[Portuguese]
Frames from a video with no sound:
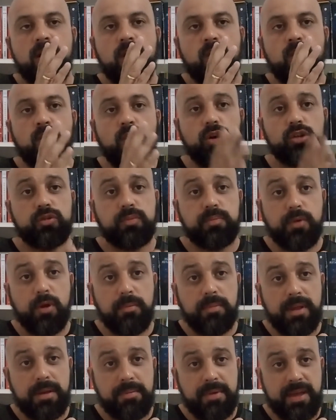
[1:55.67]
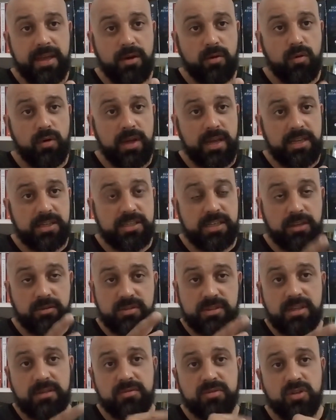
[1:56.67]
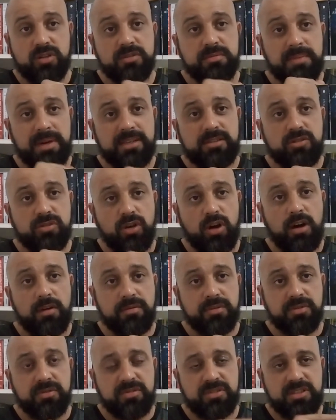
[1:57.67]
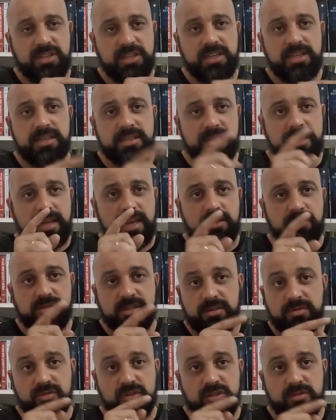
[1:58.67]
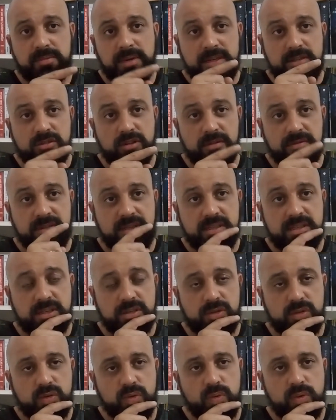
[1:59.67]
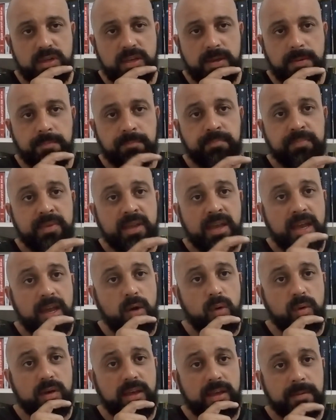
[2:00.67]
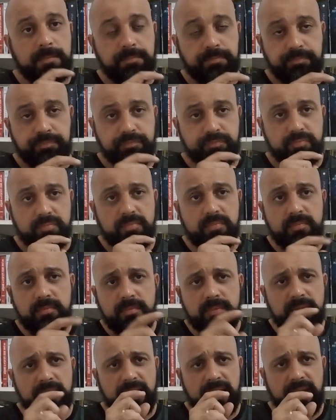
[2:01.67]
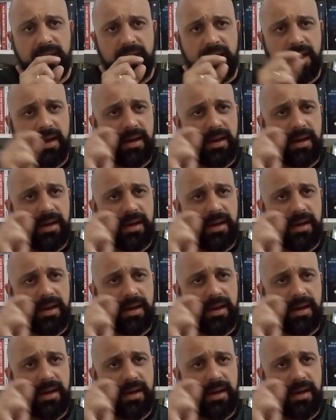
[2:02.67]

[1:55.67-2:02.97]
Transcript: Um outro problema recorrente que é dos televisores mais novos, os Tizen, os televisores mais novos da Samsung, é o que? É